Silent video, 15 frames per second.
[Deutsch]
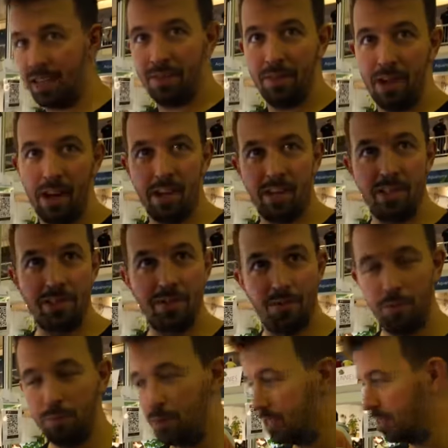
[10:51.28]
Rivalen,
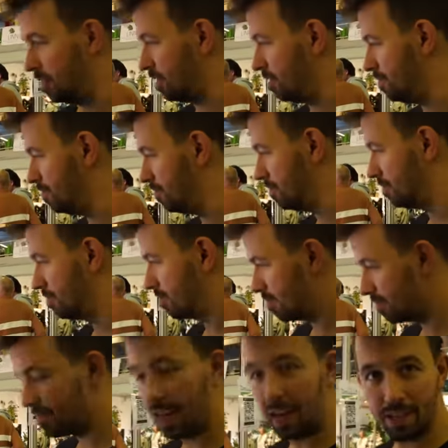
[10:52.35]
von Michael
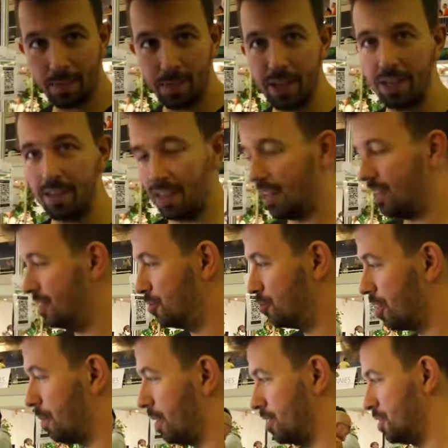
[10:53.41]
Adamek, ein
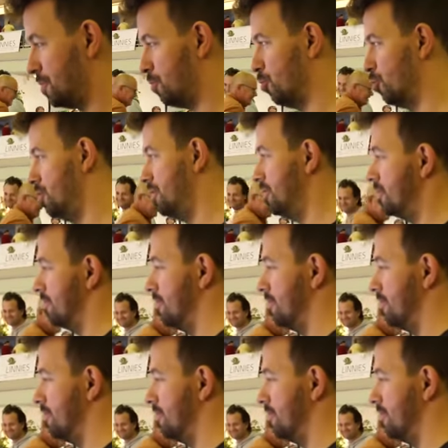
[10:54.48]
junger Mann aus Polen.